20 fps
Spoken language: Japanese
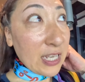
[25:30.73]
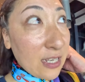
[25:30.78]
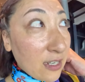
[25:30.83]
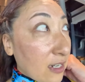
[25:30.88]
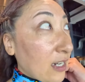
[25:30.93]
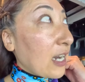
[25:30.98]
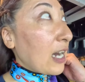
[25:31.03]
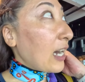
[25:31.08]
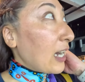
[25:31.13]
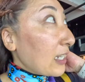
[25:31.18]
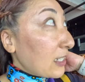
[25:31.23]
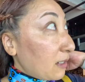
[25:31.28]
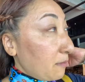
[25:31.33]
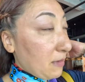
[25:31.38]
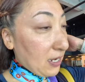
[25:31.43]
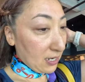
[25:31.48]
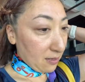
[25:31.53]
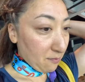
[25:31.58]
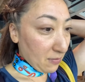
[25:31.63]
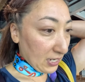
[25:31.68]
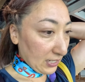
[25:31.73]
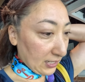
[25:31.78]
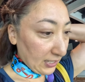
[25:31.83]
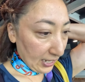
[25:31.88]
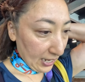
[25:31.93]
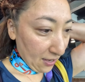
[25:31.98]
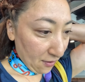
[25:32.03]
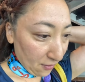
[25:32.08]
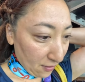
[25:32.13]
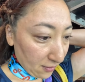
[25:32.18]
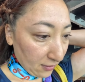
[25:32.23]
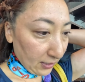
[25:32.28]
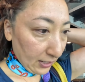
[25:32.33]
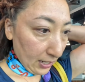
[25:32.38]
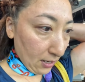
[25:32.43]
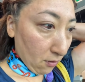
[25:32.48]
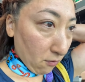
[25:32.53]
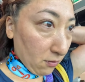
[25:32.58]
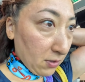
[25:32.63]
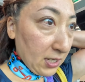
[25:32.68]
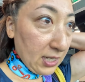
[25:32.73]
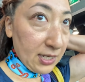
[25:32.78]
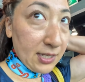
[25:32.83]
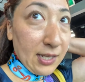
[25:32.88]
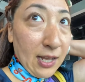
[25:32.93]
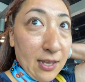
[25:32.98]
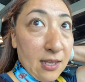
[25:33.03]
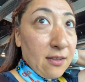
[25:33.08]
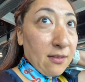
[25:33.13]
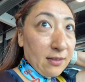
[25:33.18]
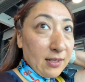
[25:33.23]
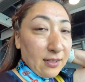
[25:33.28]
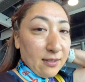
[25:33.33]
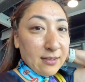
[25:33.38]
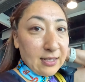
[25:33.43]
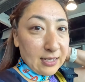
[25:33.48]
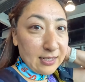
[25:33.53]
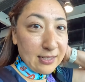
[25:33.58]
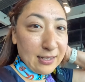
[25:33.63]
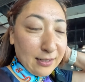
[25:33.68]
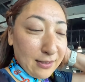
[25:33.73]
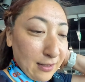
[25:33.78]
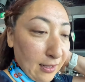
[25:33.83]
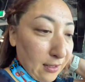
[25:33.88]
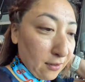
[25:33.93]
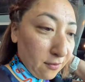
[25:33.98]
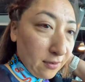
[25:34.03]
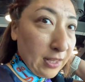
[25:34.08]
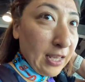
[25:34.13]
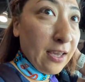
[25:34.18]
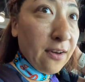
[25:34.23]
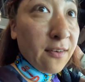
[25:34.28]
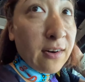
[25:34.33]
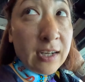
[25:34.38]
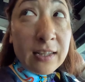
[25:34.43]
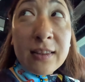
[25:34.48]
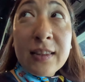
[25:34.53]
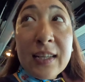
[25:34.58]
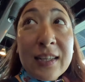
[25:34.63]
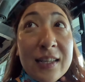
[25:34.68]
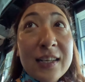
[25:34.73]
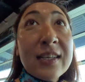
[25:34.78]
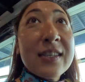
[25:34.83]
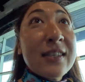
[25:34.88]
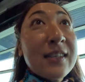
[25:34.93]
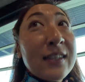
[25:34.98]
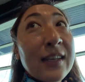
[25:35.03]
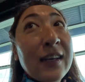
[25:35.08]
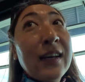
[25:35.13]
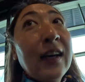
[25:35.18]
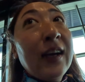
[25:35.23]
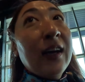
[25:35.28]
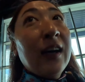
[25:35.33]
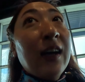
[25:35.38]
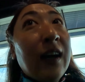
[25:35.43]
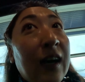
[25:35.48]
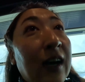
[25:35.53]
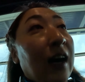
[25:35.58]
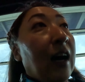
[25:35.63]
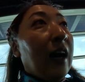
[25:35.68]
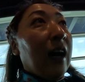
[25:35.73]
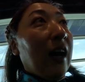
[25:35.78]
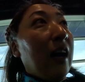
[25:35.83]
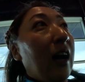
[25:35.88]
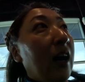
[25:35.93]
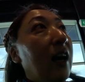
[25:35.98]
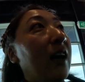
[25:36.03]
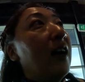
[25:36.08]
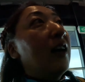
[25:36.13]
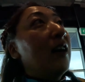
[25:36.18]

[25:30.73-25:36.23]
ディングが始まりましたよってお兄さん言ってくださったのでよかったですあ